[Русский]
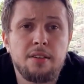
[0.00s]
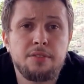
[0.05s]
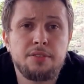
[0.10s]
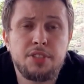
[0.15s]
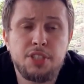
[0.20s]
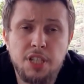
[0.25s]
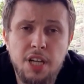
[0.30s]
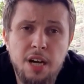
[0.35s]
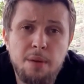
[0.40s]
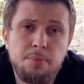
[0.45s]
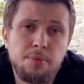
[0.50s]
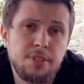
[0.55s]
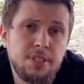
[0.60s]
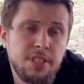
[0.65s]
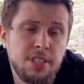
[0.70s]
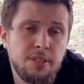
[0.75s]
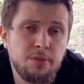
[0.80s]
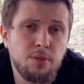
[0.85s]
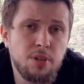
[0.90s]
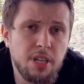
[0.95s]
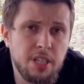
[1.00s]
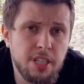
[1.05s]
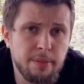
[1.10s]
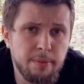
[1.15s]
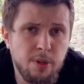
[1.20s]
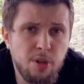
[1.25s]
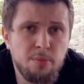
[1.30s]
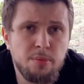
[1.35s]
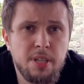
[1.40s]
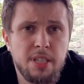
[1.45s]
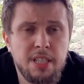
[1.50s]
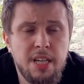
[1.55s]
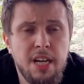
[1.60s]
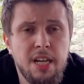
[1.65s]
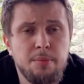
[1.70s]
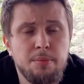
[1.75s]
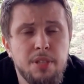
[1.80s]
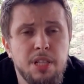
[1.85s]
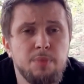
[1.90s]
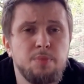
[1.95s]
Вчера, после того, как на моем
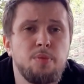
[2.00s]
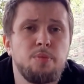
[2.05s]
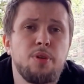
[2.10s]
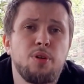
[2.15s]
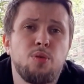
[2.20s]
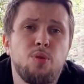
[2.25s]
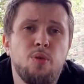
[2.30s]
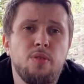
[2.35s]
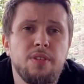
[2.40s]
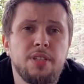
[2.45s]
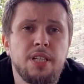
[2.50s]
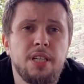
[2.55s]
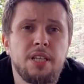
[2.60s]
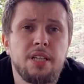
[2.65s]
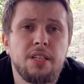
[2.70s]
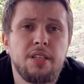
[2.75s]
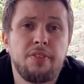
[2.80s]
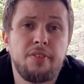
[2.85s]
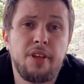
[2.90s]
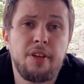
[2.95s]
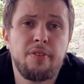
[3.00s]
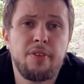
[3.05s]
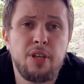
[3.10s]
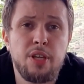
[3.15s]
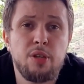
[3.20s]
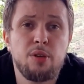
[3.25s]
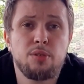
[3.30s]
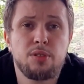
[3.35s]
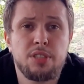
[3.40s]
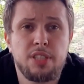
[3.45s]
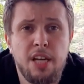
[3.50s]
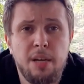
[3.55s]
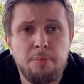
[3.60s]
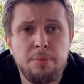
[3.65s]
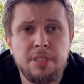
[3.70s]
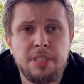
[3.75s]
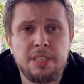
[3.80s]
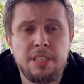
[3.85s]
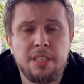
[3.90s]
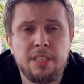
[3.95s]
канале было опубликовано две
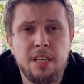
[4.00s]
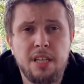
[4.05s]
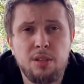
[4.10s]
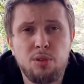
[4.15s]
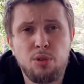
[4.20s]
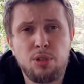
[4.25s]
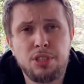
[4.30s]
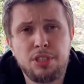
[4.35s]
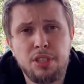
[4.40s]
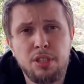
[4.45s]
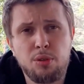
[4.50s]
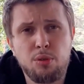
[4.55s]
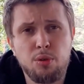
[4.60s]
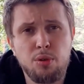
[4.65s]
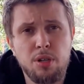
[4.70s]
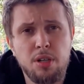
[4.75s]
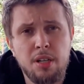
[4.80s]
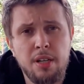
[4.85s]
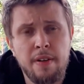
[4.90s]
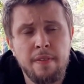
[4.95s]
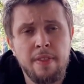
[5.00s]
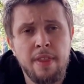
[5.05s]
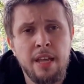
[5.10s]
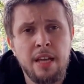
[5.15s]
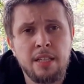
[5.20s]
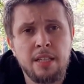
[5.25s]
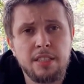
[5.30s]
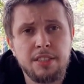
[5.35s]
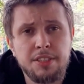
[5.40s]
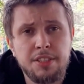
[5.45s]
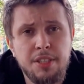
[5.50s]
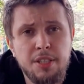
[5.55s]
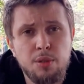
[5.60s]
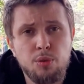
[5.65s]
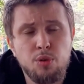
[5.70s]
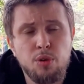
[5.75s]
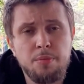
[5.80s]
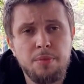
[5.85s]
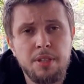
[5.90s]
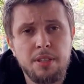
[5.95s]
видеозаписи, на одной из которых
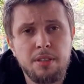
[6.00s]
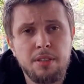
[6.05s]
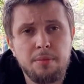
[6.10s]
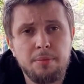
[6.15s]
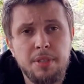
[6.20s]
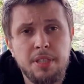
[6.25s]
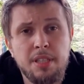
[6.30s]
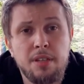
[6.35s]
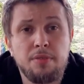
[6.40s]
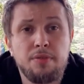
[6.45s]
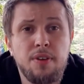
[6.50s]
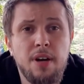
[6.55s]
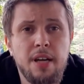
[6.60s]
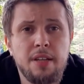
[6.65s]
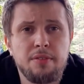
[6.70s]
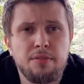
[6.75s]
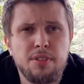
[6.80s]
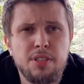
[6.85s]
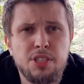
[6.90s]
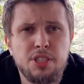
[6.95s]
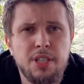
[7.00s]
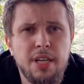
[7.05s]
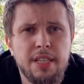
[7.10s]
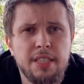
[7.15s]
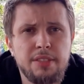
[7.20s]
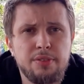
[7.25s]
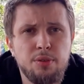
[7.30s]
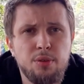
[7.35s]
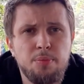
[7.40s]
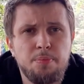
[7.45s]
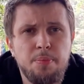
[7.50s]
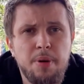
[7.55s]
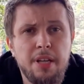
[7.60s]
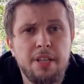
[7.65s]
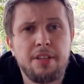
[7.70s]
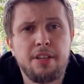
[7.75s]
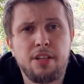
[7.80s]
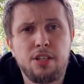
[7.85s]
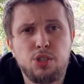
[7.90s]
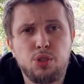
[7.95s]
Схигумен Митофан выражает свою
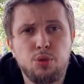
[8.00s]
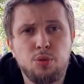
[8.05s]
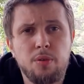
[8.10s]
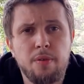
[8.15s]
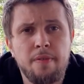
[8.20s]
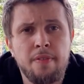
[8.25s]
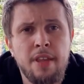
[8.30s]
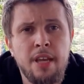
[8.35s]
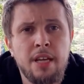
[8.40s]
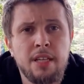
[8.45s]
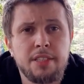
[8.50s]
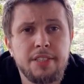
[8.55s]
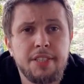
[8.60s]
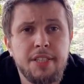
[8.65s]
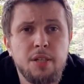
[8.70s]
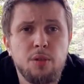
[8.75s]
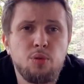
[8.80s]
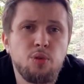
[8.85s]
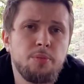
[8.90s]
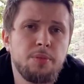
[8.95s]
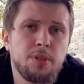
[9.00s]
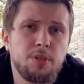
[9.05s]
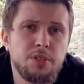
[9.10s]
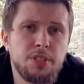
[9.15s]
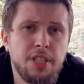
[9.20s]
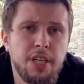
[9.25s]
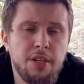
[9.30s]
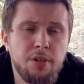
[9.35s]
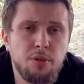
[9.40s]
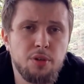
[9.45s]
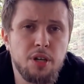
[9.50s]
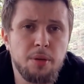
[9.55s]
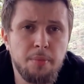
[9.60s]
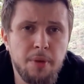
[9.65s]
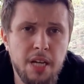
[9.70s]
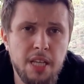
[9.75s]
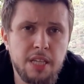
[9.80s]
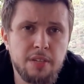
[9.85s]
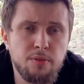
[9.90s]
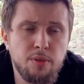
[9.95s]
поддержку – с Хигумину Сергию
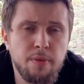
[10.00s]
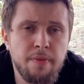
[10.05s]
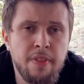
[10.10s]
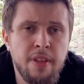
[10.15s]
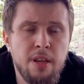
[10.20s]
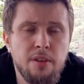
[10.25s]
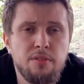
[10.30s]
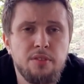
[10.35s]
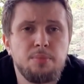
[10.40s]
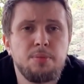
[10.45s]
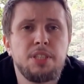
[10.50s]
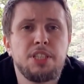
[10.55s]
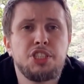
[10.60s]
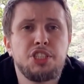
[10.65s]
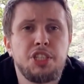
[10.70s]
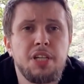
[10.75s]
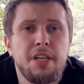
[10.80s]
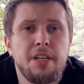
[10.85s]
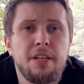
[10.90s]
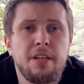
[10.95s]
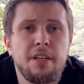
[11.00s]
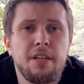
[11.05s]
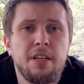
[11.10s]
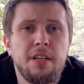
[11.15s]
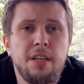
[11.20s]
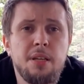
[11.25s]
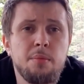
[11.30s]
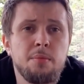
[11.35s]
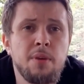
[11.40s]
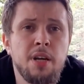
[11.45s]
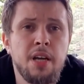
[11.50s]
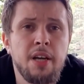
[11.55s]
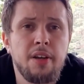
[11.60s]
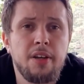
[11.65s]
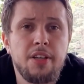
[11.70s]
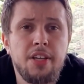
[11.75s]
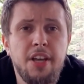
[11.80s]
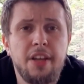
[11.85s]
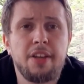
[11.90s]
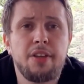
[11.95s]
Романову, вовлечение им
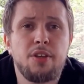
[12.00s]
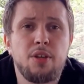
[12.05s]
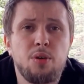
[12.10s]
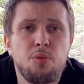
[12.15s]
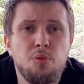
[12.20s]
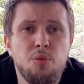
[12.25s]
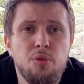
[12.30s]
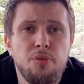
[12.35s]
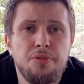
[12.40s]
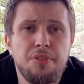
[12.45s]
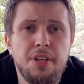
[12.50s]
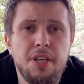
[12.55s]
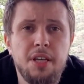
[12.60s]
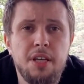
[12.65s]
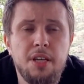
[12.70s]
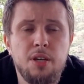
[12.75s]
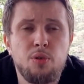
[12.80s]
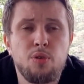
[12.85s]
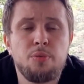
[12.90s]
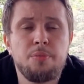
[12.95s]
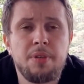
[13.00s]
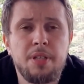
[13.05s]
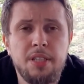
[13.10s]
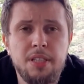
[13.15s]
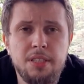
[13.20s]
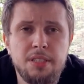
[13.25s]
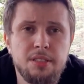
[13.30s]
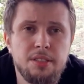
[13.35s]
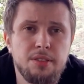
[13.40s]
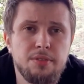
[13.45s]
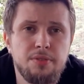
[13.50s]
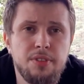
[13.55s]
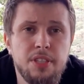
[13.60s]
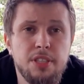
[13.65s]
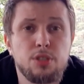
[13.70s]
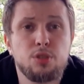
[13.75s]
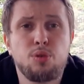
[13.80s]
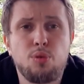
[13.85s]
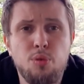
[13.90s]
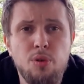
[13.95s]
еретиков и коммунистов и
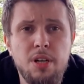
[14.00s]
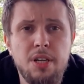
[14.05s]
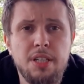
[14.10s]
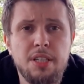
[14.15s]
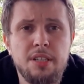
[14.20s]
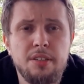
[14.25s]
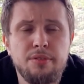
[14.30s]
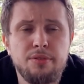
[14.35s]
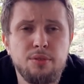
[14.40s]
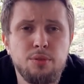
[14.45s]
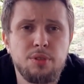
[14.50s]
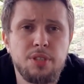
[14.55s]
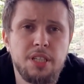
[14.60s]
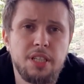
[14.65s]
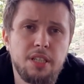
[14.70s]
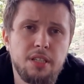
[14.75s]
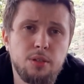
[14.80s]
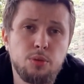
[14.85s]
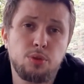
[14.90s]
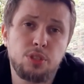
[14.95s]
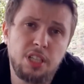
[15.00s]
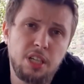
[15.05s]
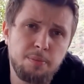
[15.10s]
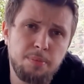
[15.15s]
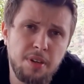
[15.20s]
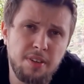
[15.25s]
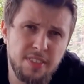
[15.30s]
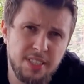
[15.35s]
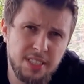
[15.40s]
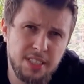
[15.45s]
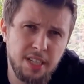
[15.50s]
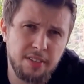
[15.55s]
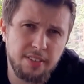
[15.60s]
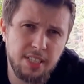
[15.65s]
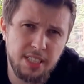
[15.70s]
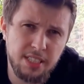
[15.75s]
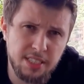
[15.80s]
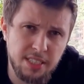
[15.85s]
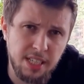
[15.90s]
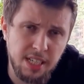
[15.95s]
раскольников внутри Русской
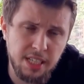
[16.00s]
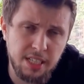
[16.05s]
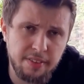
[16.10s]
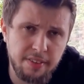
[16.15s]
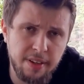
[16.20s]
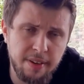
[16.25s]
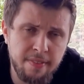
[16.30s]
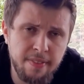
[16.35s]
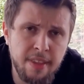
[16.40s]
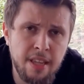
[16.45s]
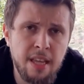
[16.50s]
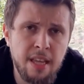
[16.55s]
Православной Церкви,